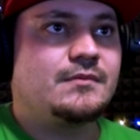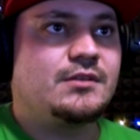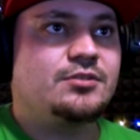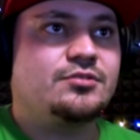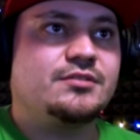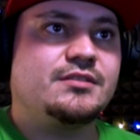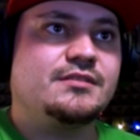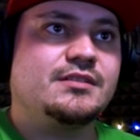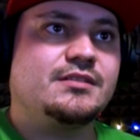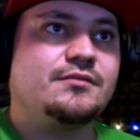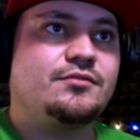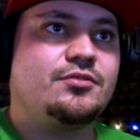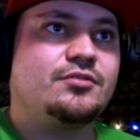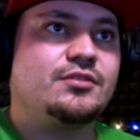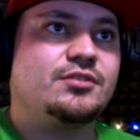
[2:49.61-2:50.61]

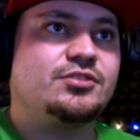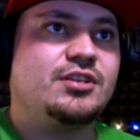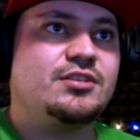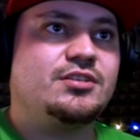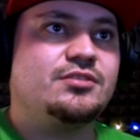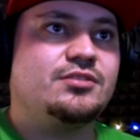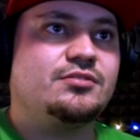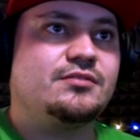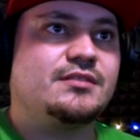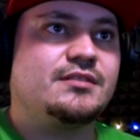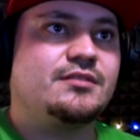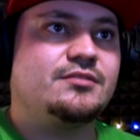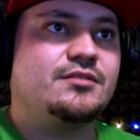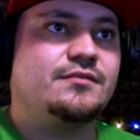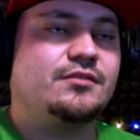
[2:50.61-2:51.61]

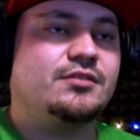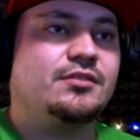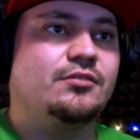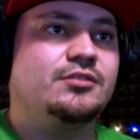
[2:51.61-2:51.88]
1993-1009.